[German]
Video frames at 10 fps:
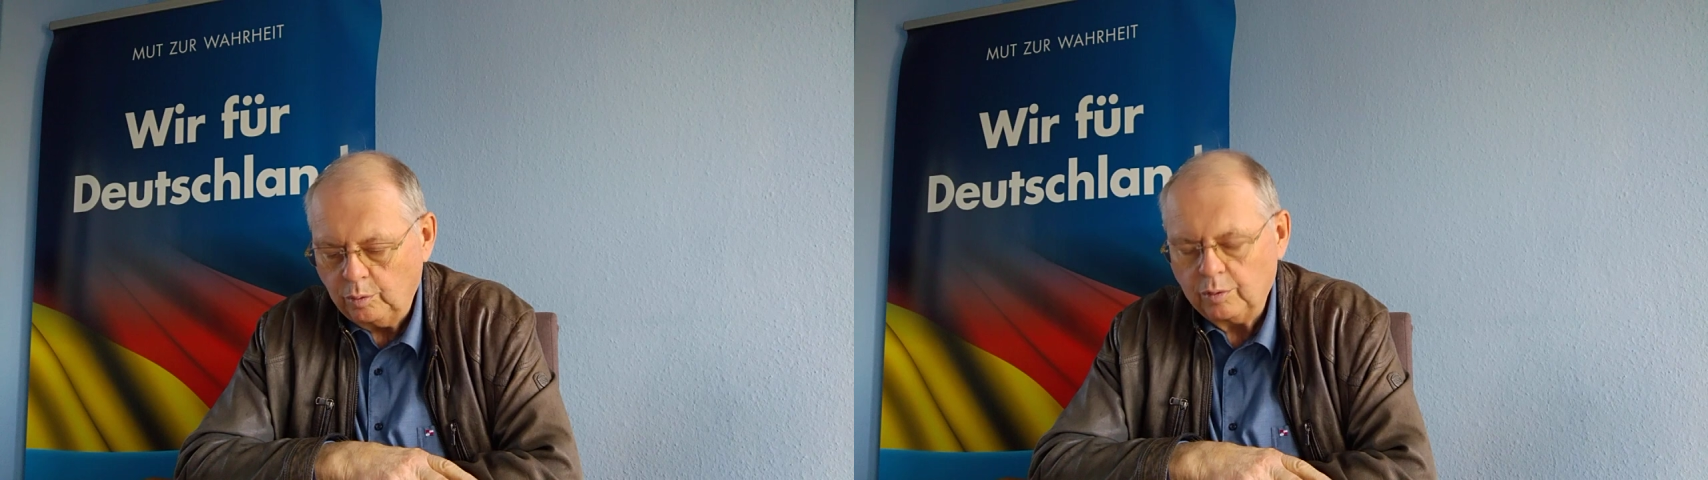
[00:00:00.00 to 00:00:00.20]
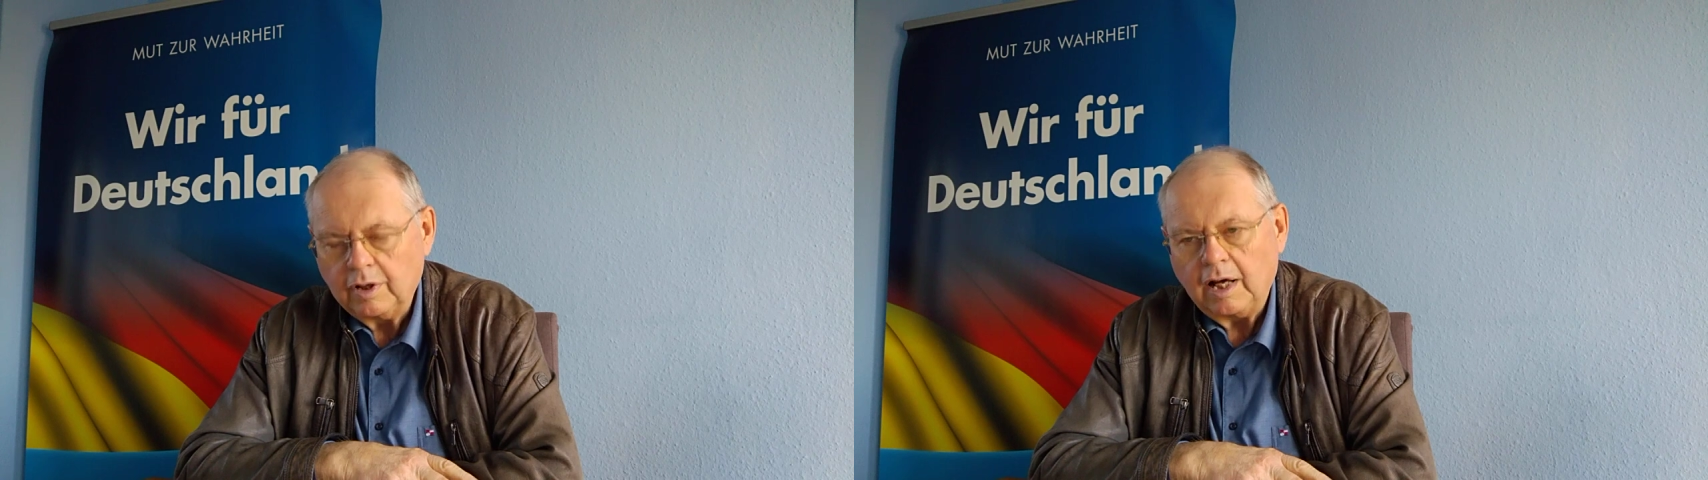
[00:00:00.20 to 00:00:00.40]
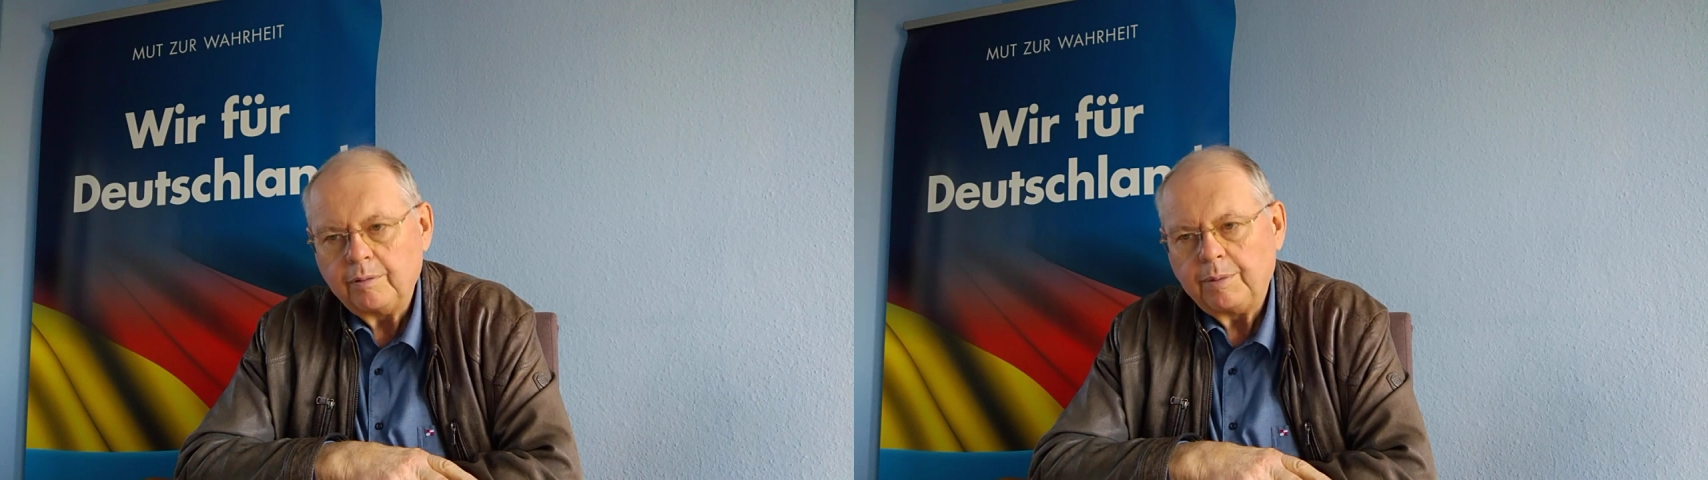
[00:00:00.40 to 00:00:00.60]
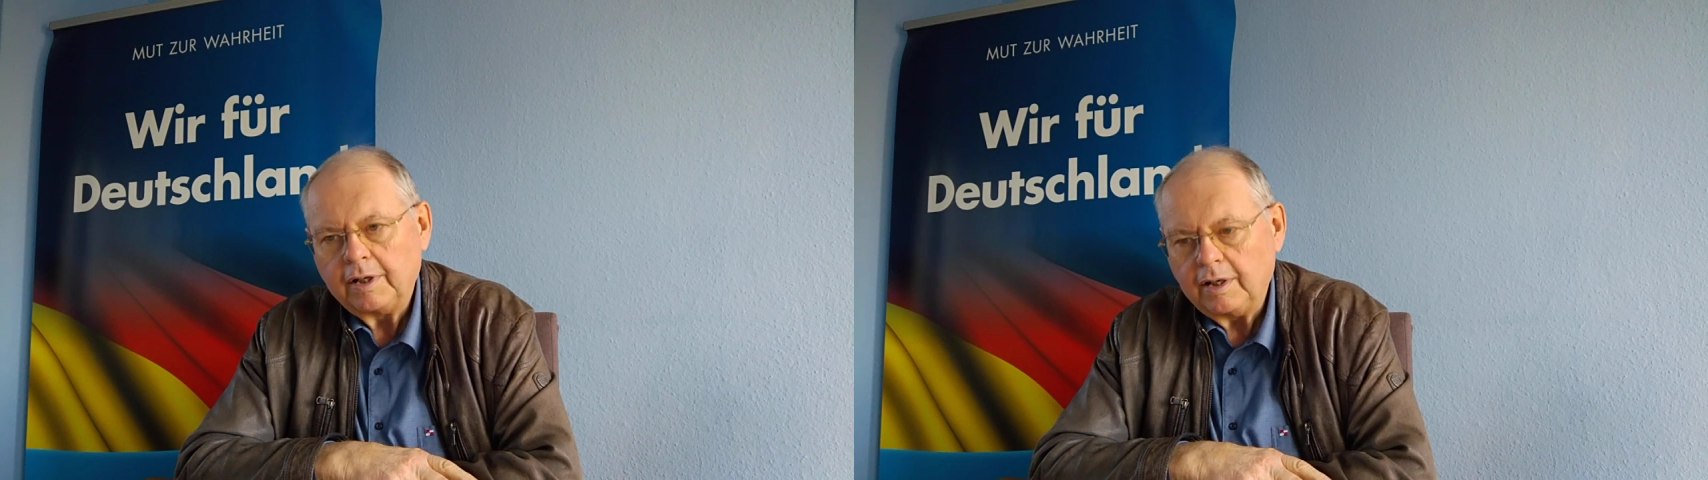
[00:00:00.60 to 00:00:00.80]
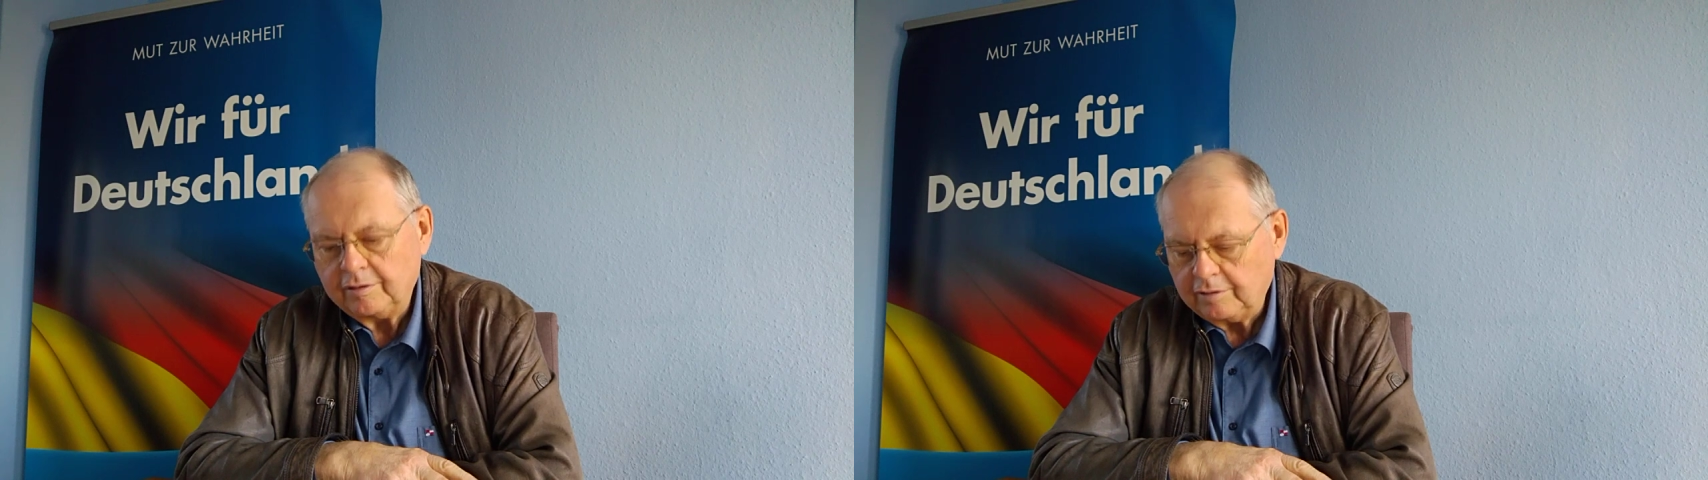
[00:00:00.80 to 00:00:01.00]
und
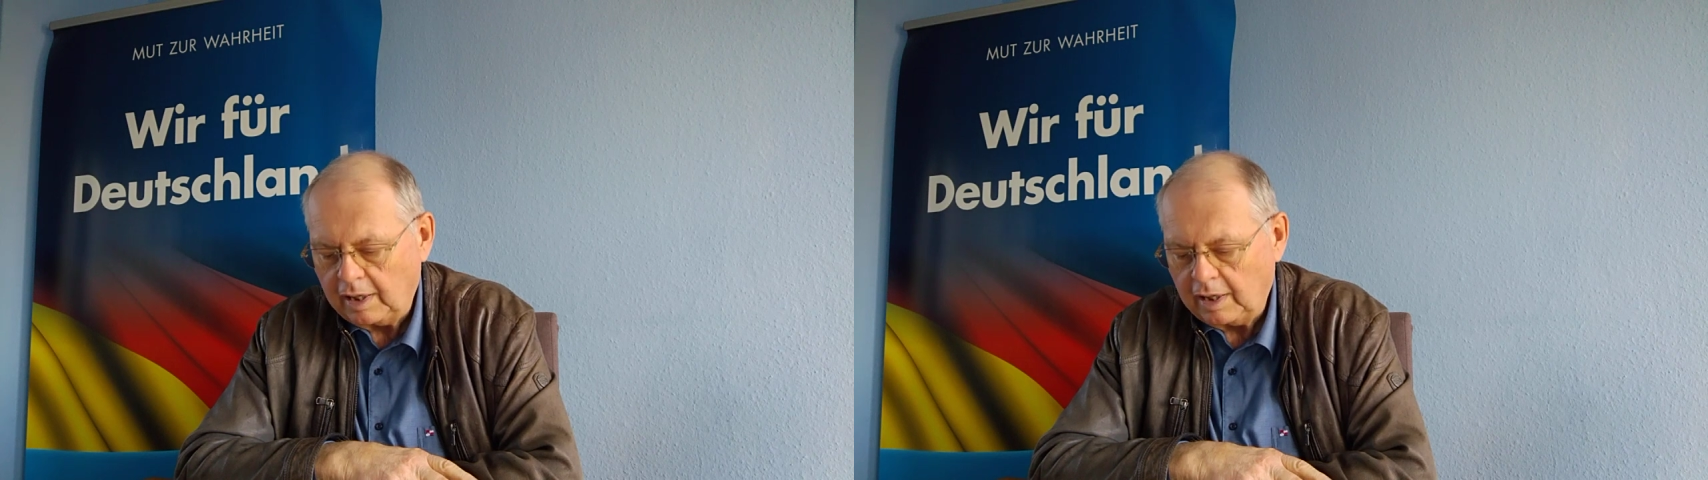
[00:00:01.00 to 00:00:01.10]
Nachbarn als